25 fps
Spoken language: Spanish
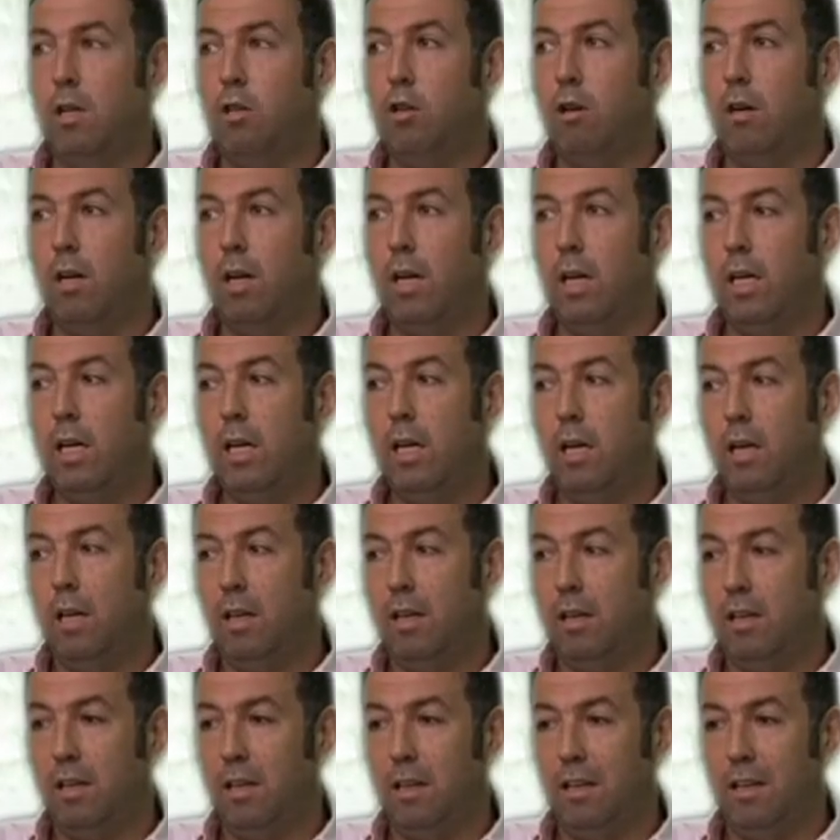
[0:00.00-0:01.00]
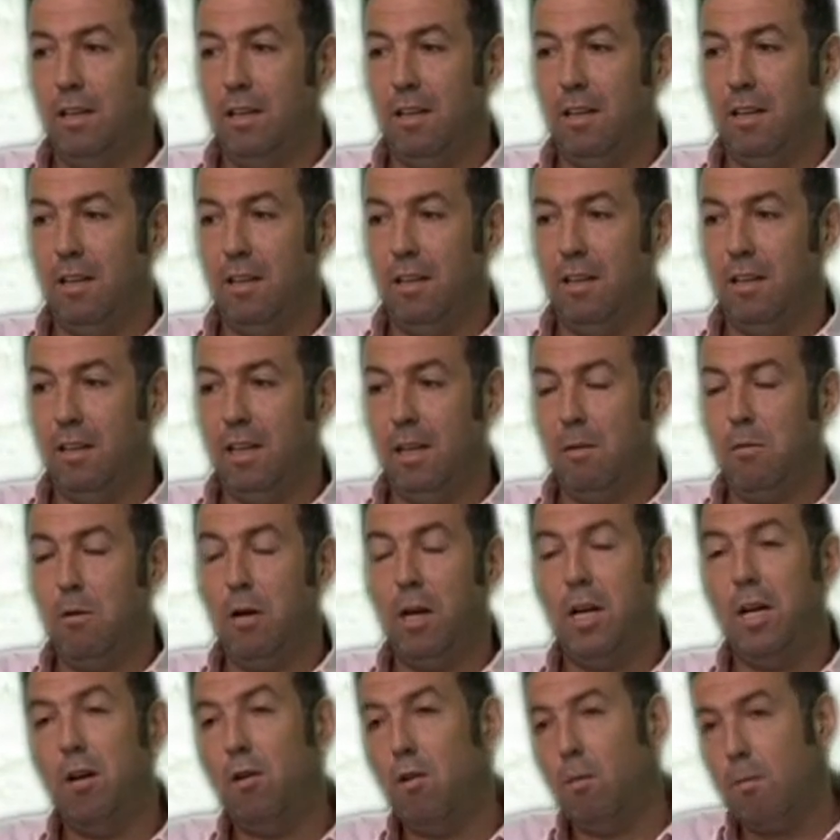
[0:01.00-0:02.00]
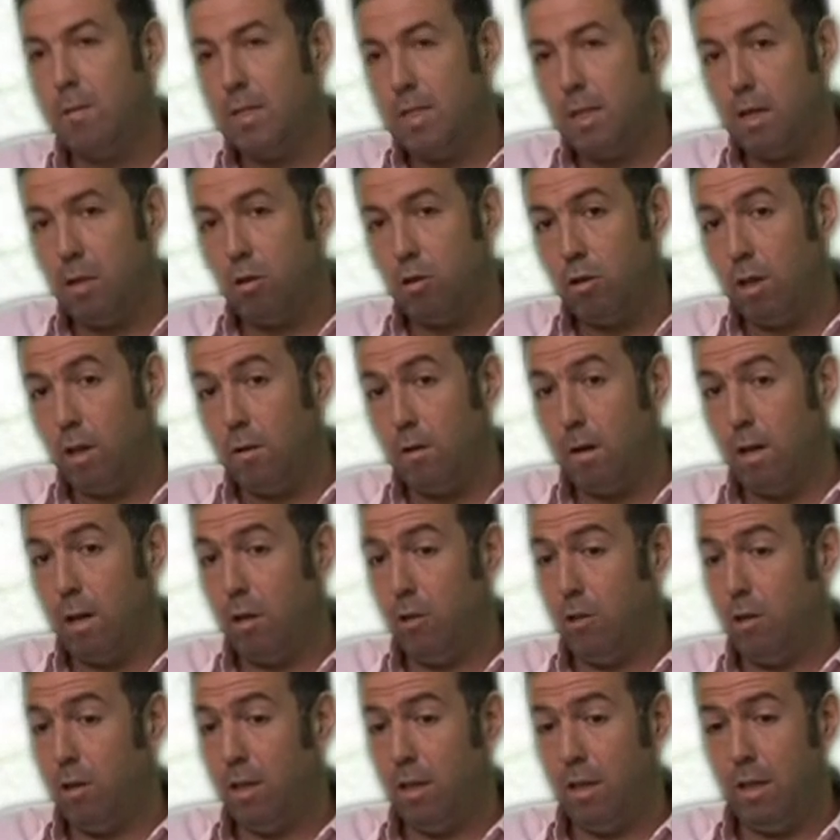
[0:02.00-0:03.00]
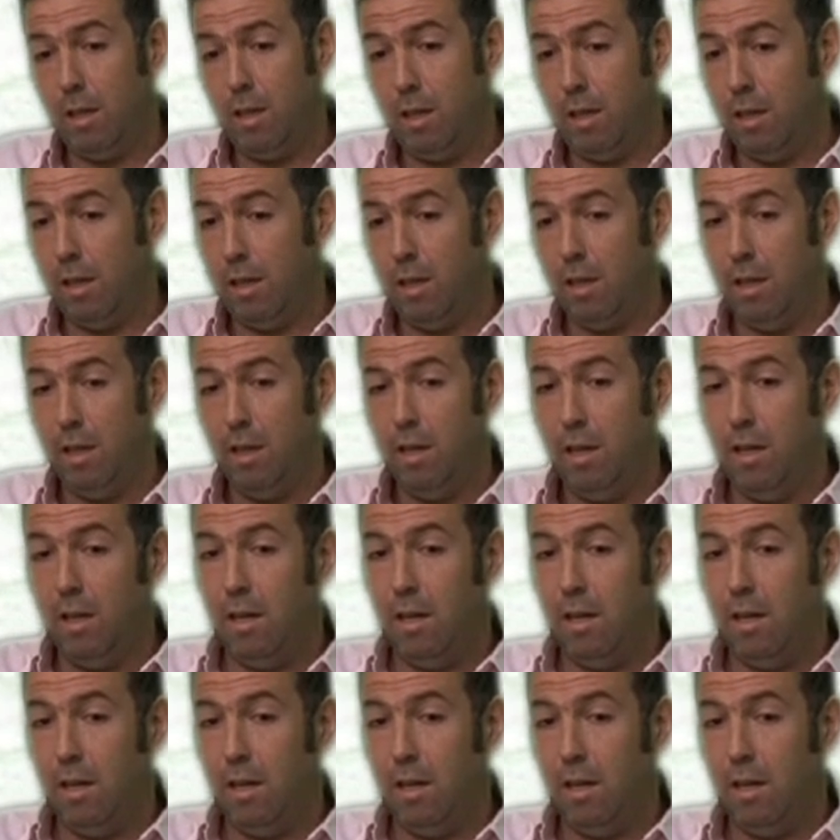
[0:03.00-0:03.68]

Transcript: Ellos querían, este, digamos, querían convencer a los trabajadores de que